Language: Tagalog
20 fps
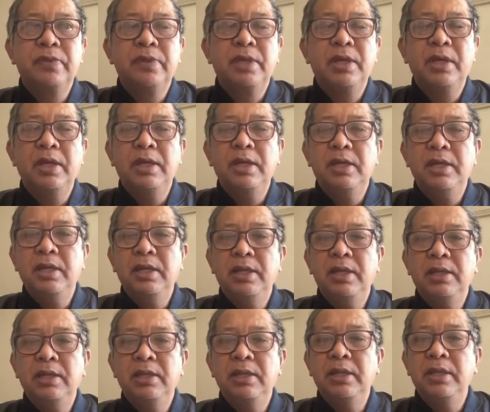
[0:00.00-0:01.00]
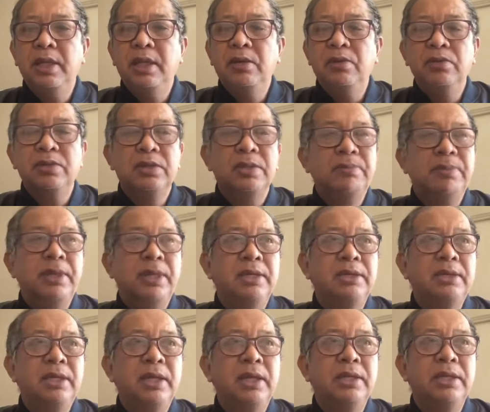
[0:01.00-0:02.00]
Kaya naintindihan ko si
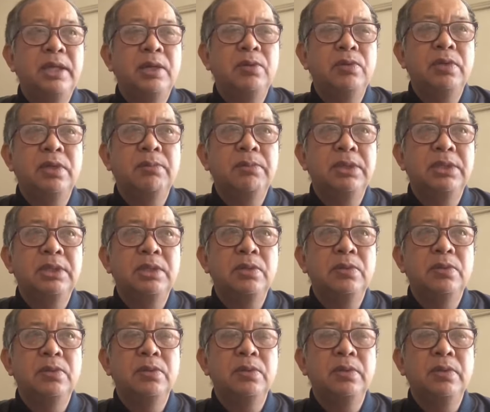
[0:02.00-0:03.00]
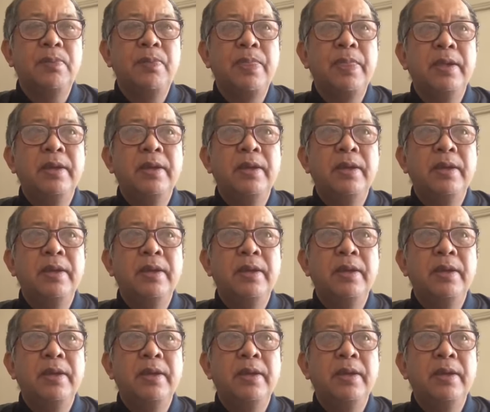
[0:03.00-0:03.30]
Plaza kahit ako naman siguro.